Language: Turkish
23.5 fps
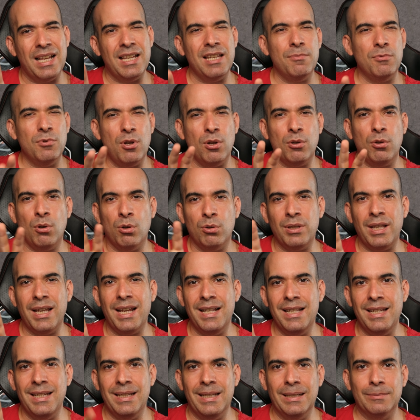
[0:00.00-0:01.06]
24.7
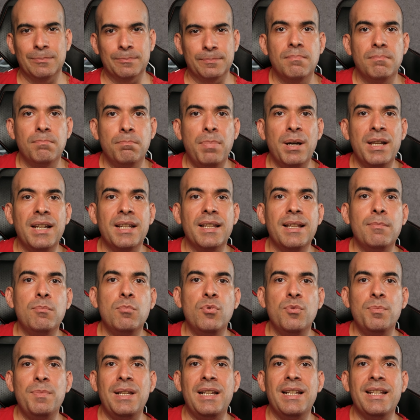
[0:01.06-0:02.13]
idi. Bana da
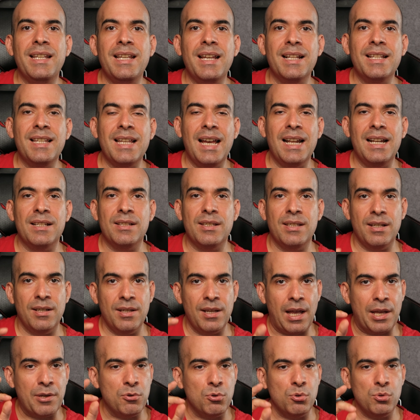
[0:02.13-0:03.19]
bu bilgi yeterli.
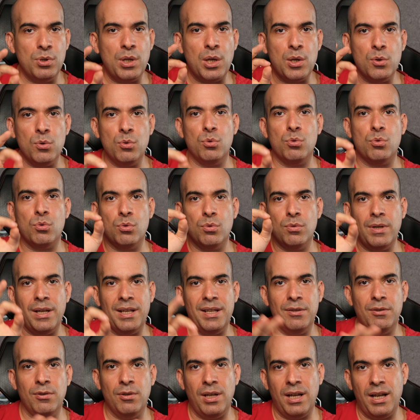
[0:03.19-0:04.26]
Ya yani %100
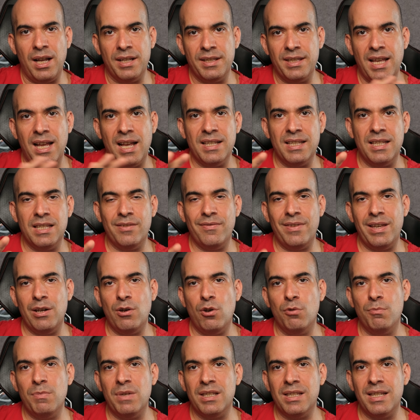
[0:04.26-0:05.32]
hani hatasız veri
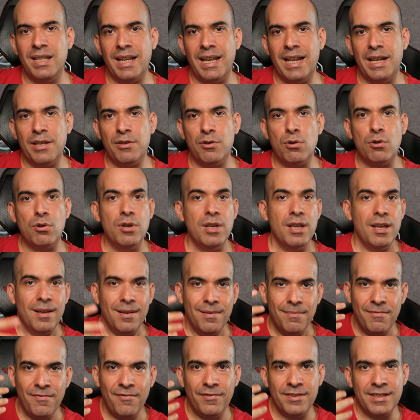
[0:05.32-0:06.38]
olmasına gerek yok.
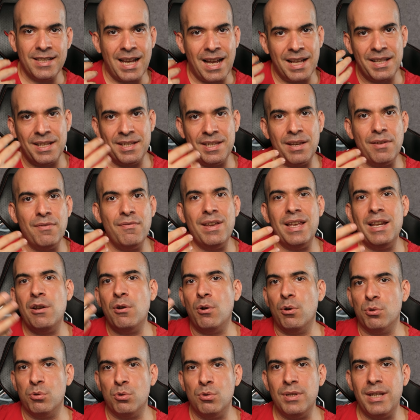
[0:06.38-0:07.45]
Sadece veri
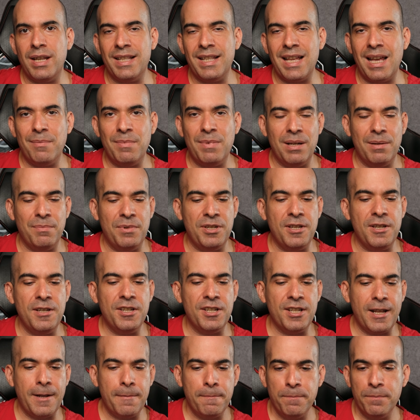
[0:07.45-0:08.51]
olsun yeter benim için.
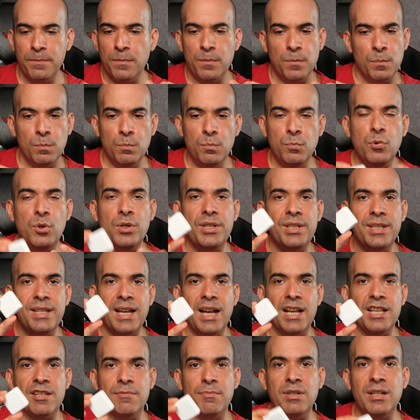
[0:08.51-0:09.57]
İşte bu
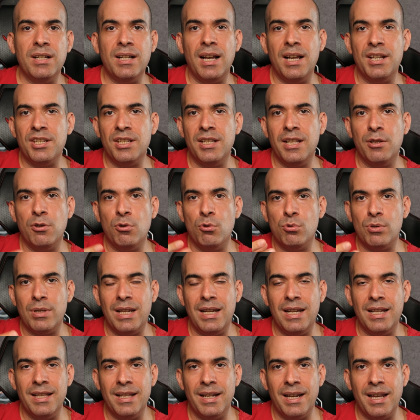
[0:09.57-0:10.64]
ihtiyacımı karşıladı
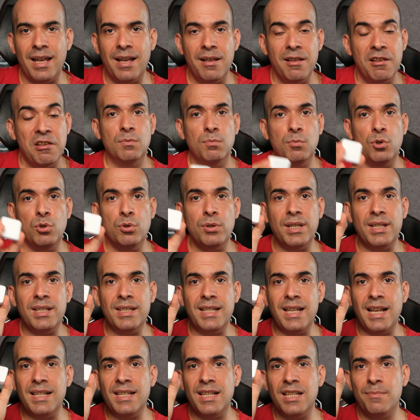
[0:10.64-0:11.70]
150 liraya. Bunu da
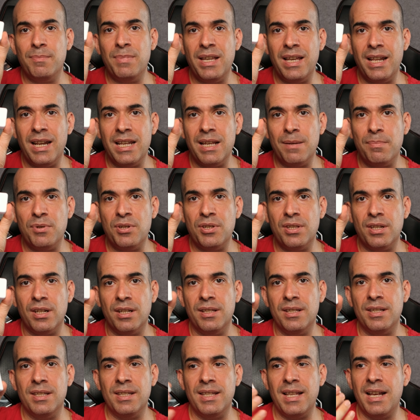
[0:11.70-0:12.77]
isterseniz bir yere
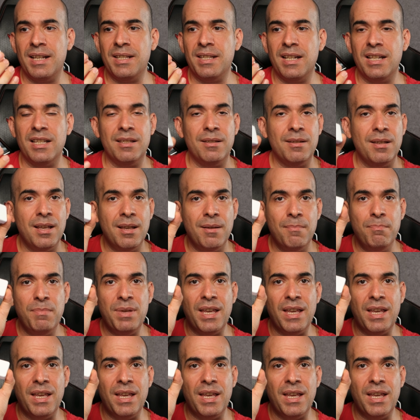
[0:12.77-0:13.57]
yapıştırın, isterseniz bir